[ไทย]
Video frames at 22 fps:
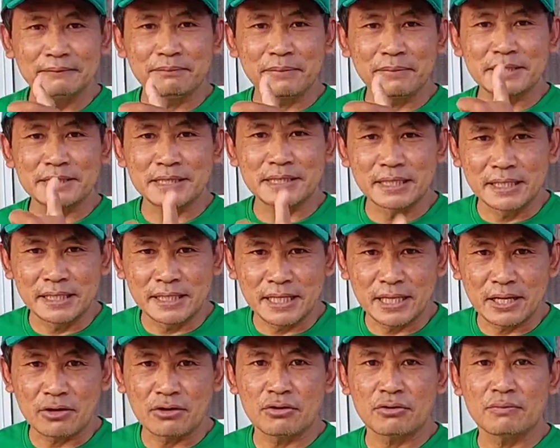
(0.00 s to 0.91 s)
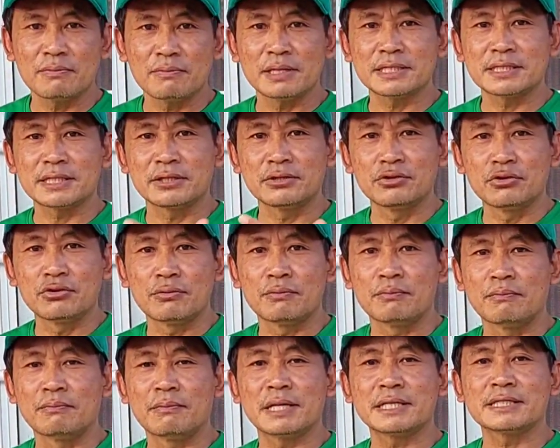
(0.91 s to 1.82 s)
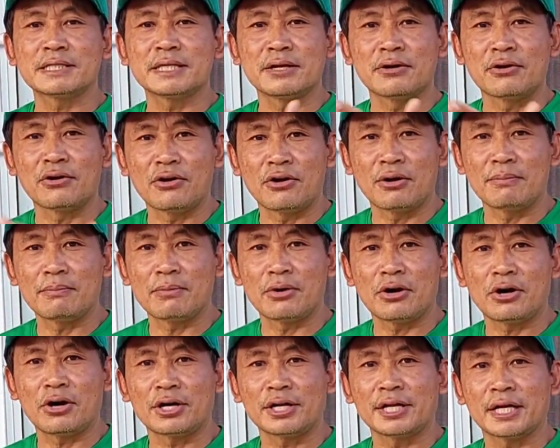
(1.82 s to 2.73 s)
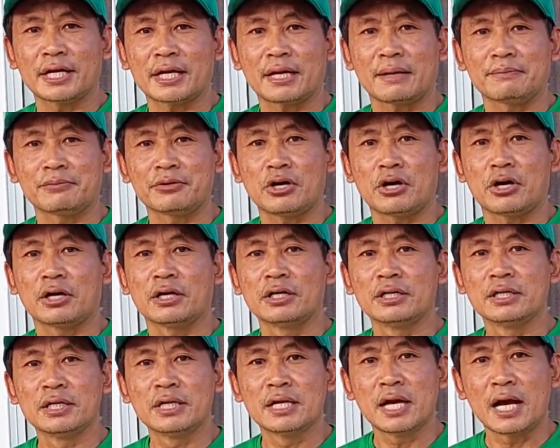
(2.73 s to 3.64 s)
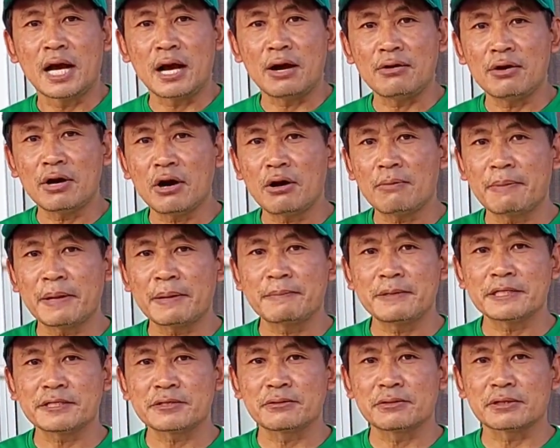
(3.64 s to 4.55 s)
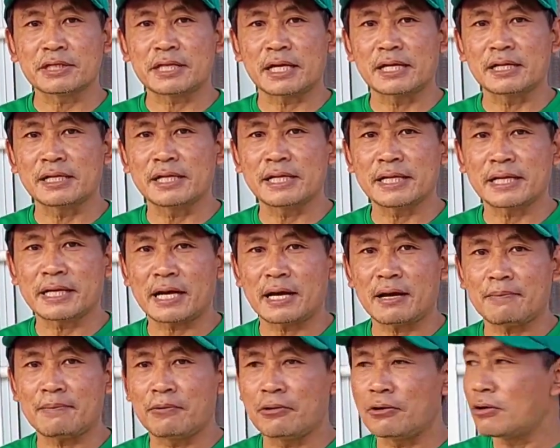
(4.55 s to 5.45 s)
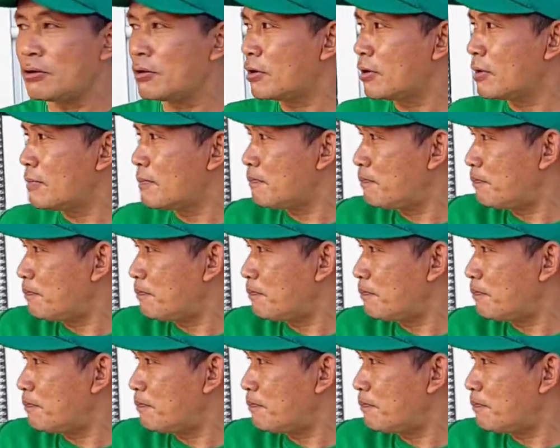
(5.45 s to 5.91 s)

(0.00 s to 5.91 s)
มันสีเหนียว มันสีนุ่ม มันสีหอมบอนะครับเนาะเอาเข้าไปพิสูจน์กันเลยครับ ผม